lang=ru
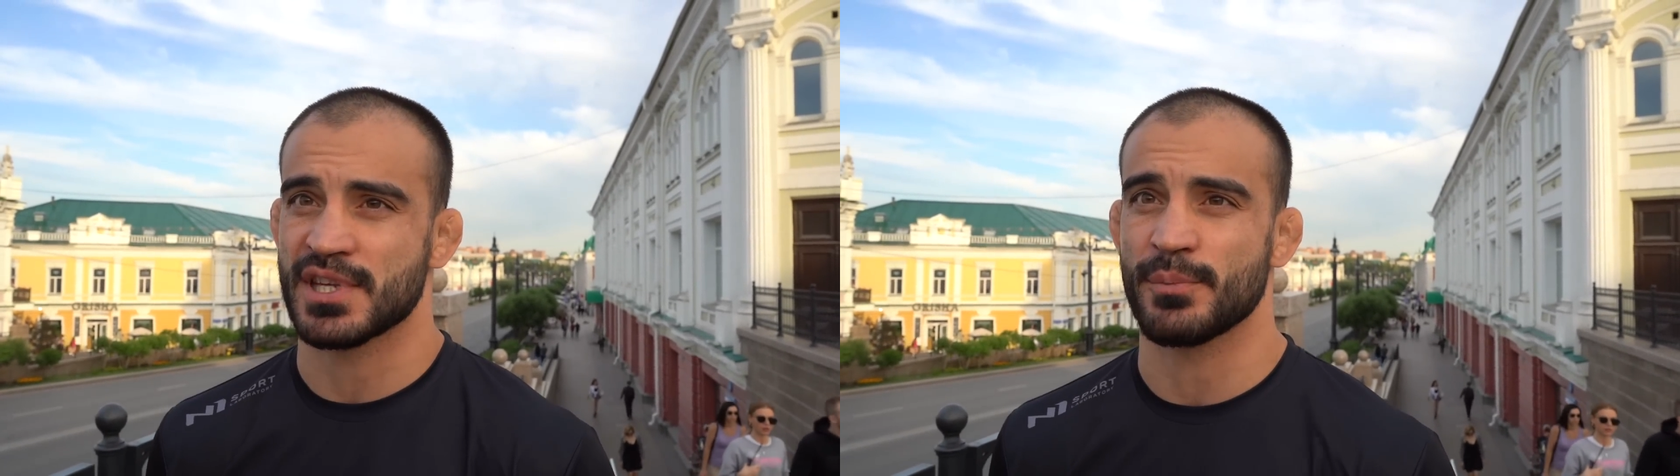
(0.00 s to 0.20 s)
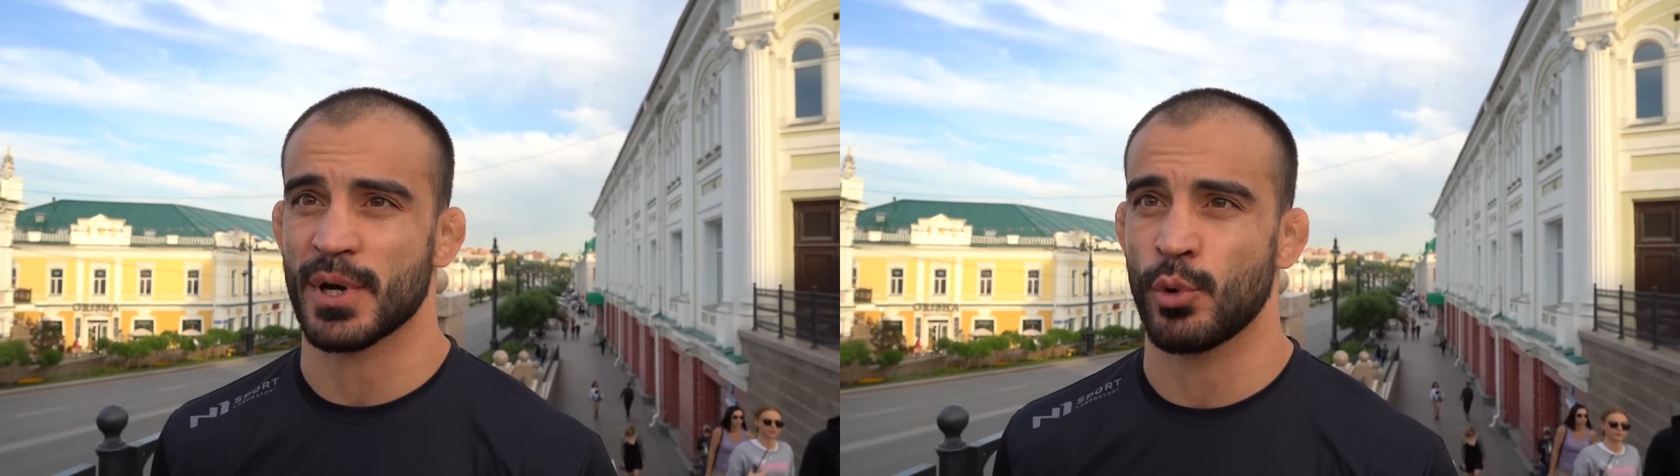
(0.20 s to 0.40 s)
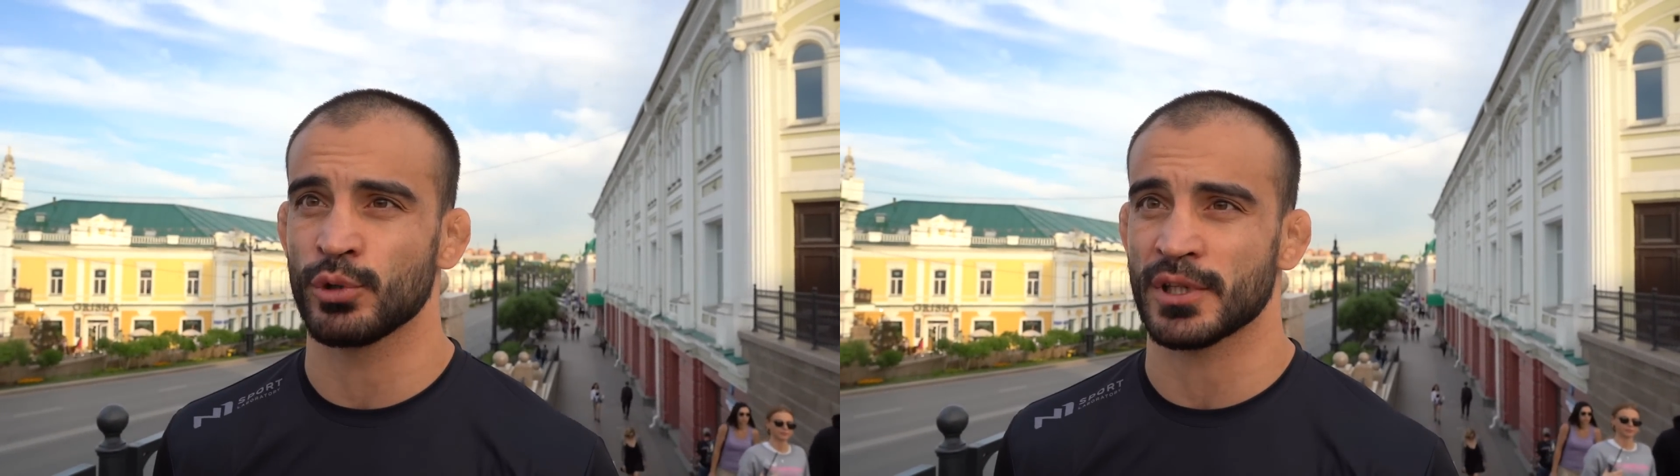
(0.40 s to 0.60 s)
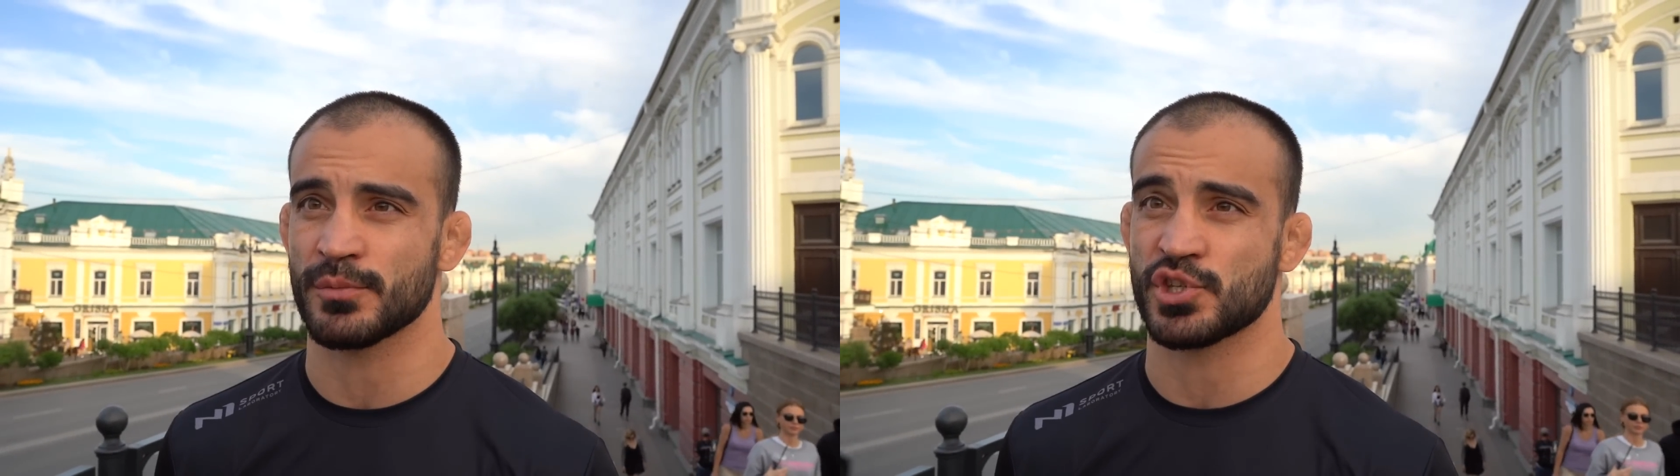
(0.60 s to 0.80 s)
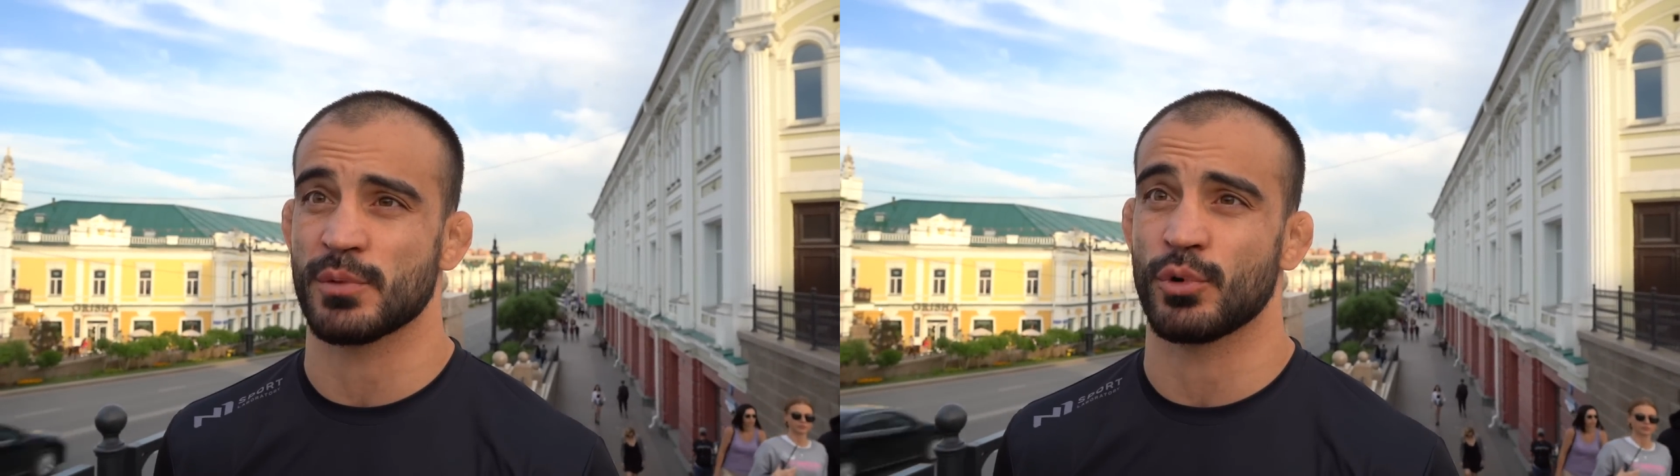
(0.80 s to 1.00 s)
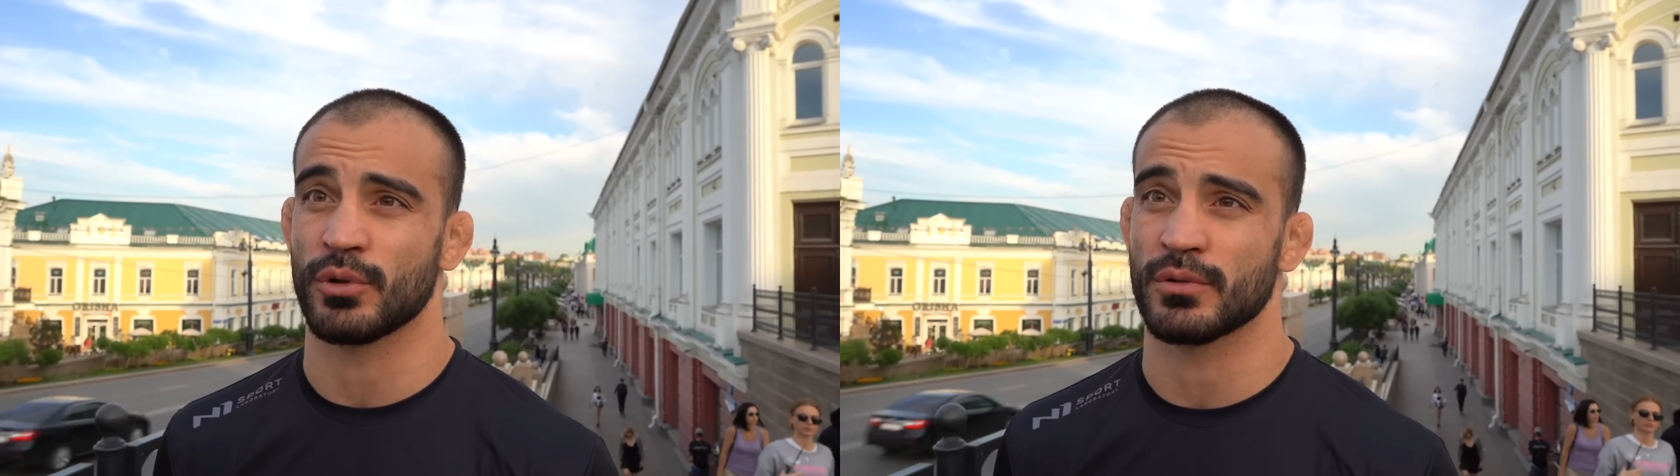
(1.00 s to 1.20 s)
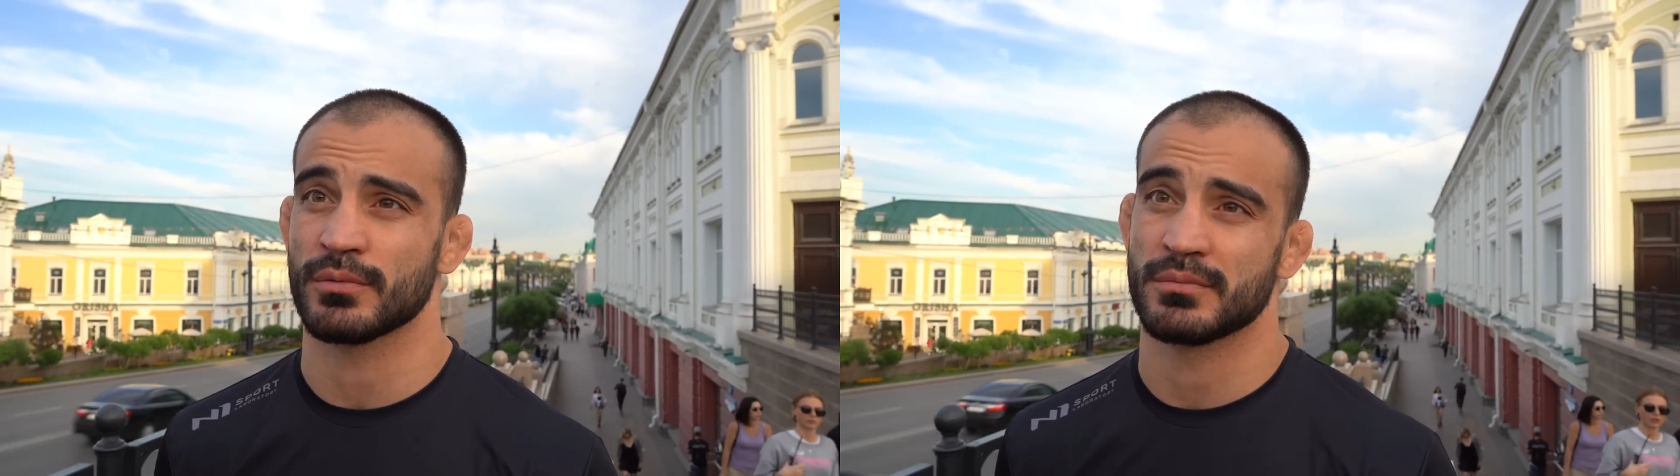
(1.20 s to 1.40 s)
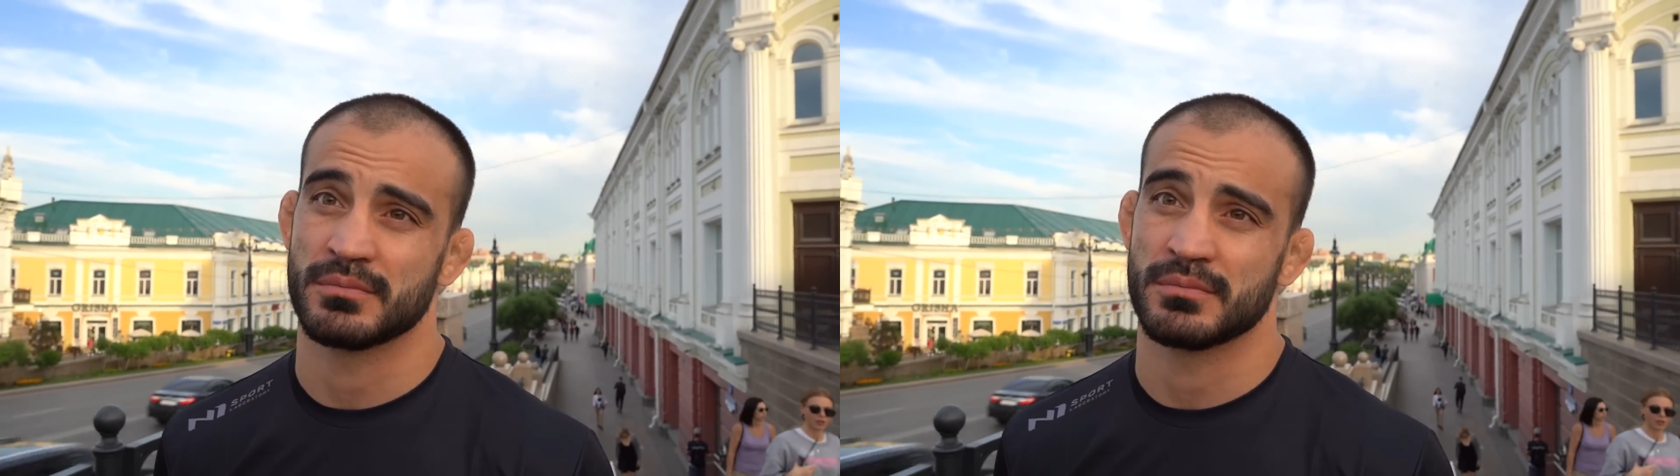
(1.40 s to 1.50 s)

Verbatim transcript: всем промоутерам, чем он.